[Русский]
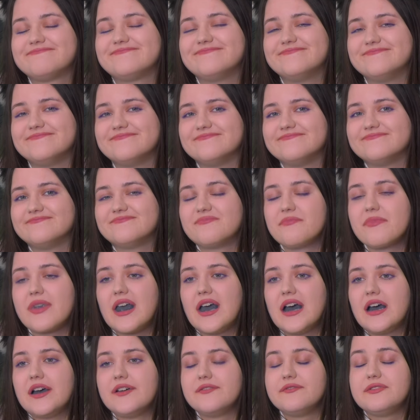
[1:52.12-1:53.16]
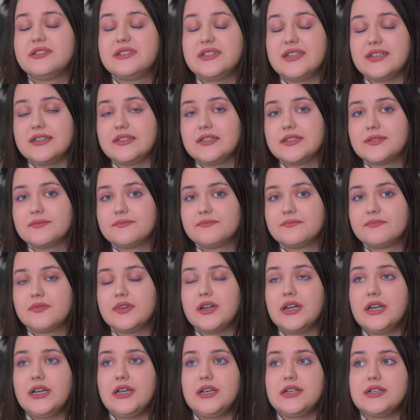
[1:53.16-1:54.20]
в сеть.
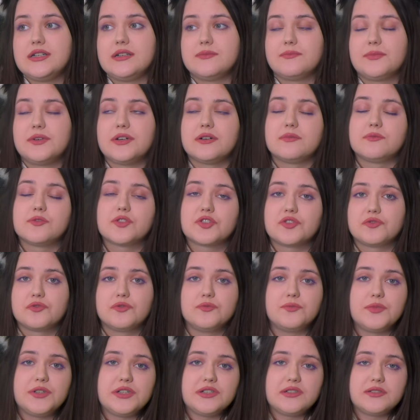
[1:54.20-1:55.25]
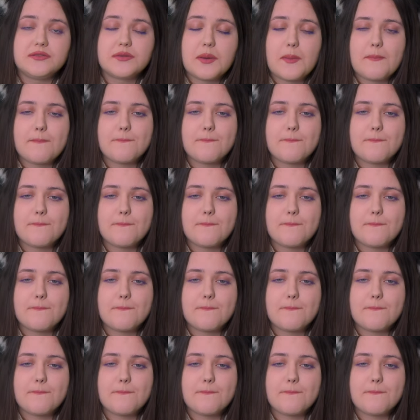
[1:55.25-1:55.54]
И типа их можно купить.